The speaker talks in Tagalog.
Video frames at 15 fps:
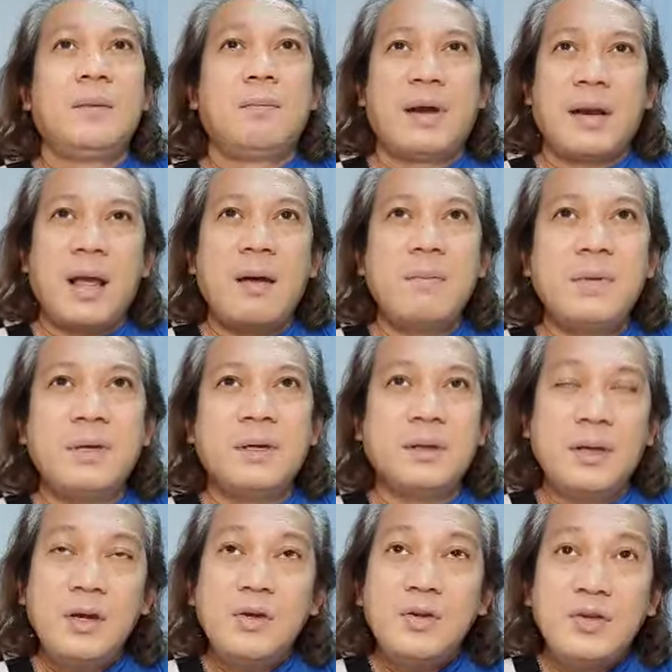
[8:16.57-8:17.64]

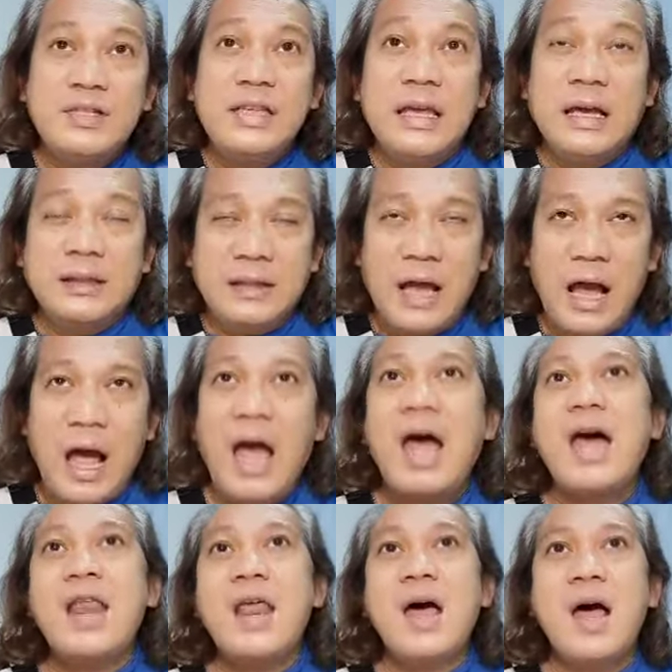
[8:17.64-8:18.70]
maraming, yung sikat ng
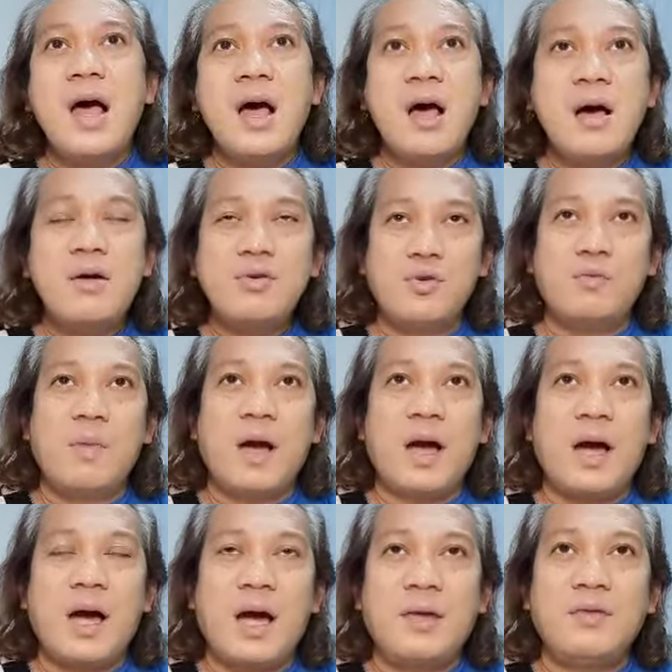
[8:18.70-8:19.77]
araw, yung
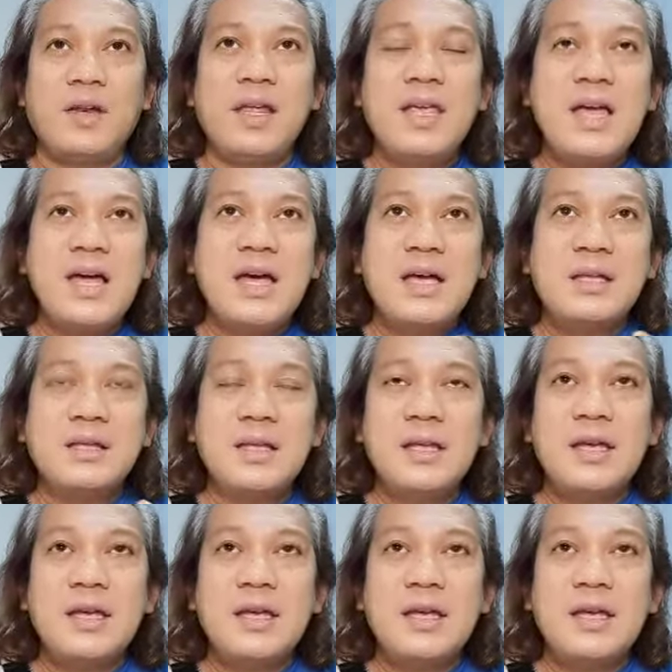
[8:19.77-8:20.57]
mga ano na yan,